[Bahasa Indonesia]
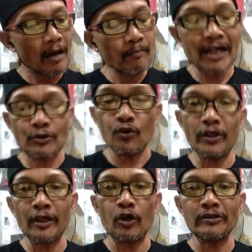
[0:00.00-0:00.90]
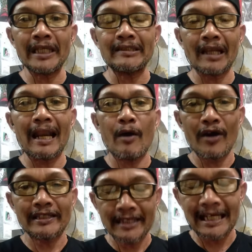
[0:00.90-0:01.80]
masuki konten
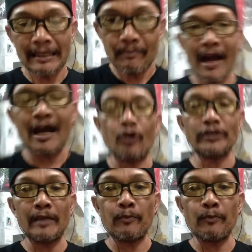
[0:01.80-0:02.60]
terlawasnya 5 konten